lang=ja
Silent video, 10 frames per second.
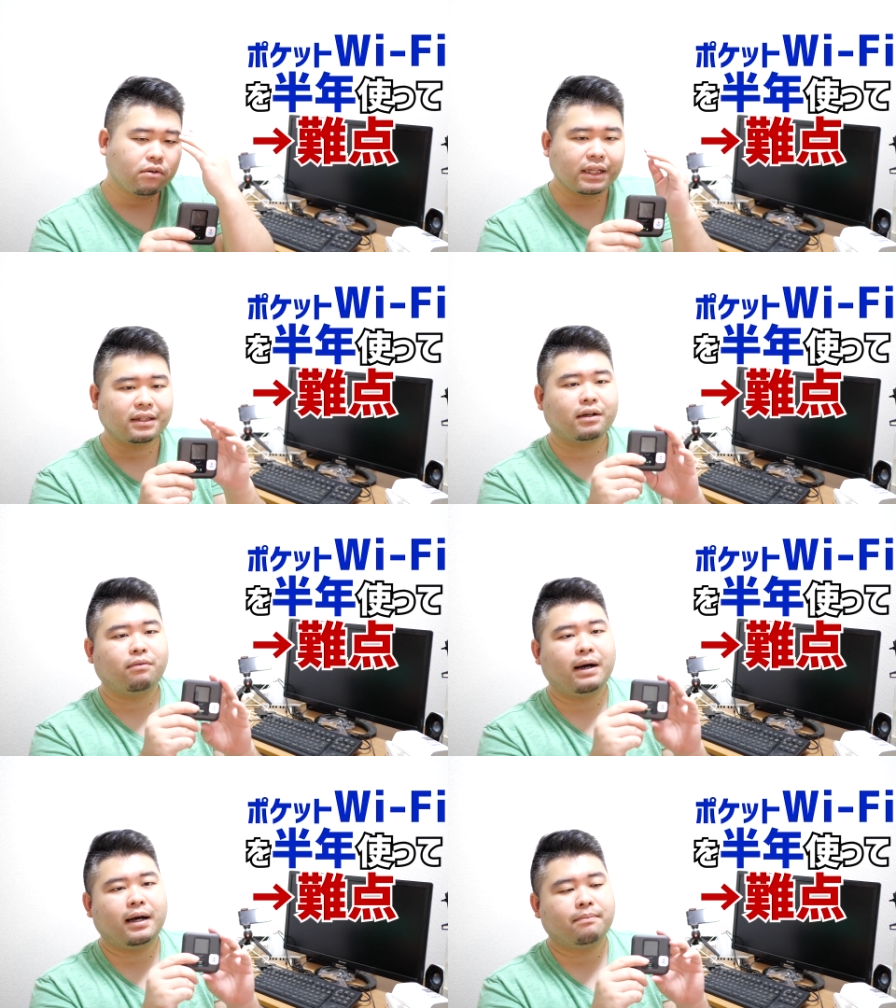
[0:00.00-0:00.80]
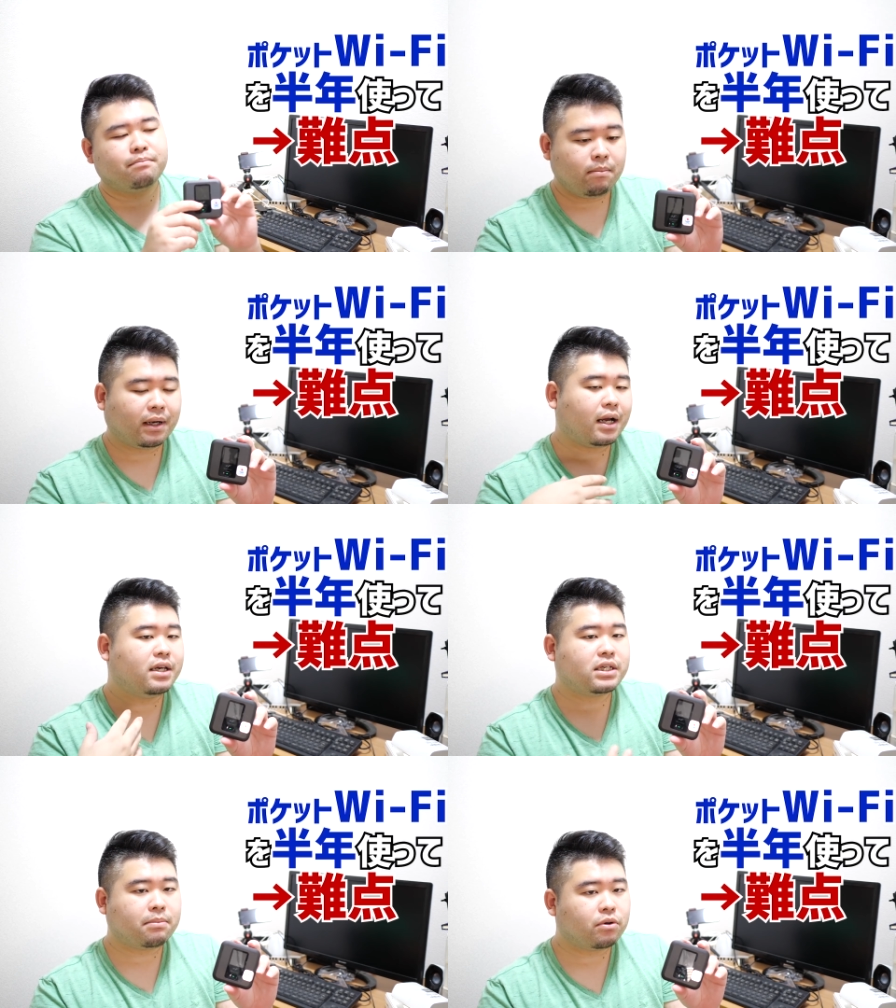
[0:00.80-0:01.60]
度あったのは、まあ、
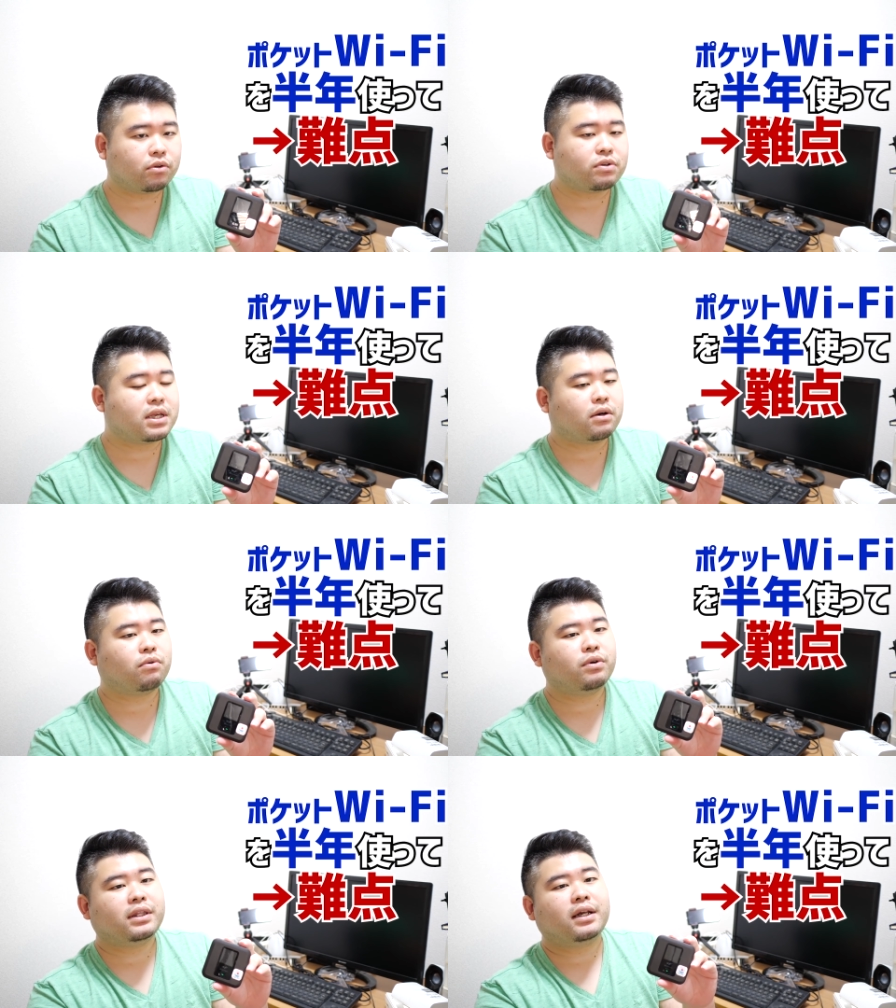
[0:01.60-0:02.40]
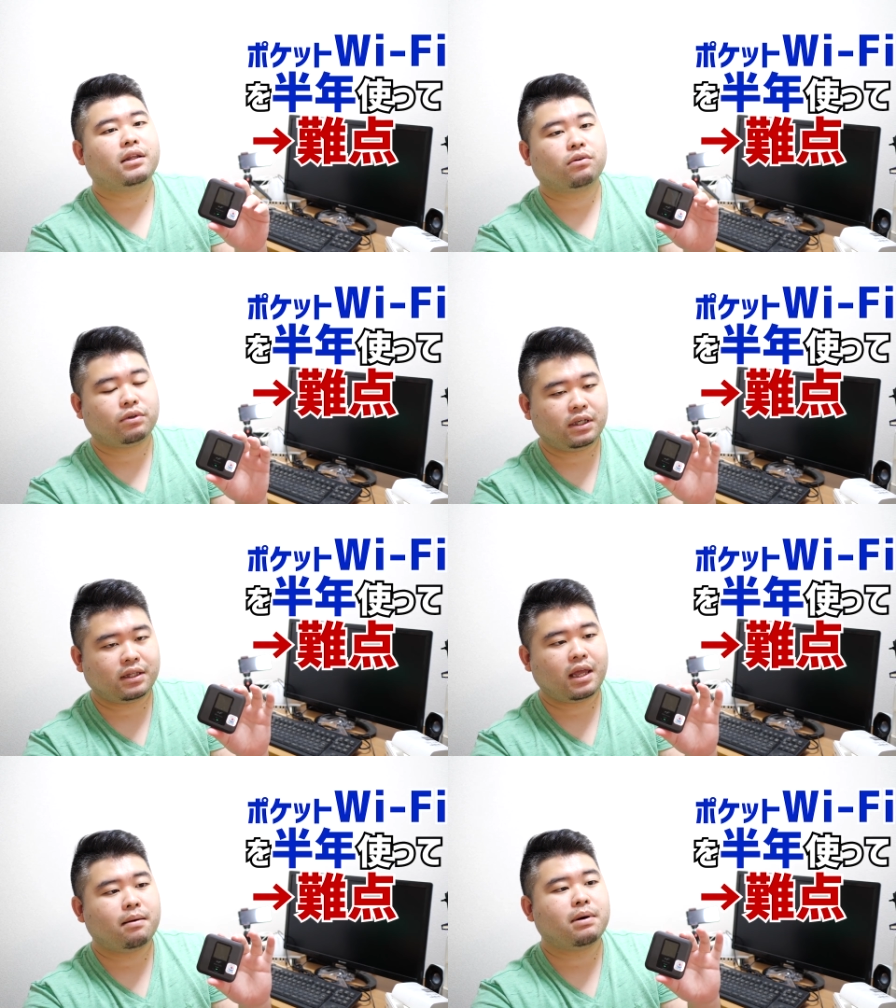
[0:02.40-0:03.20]
会社も当然こうインターネットを引いて、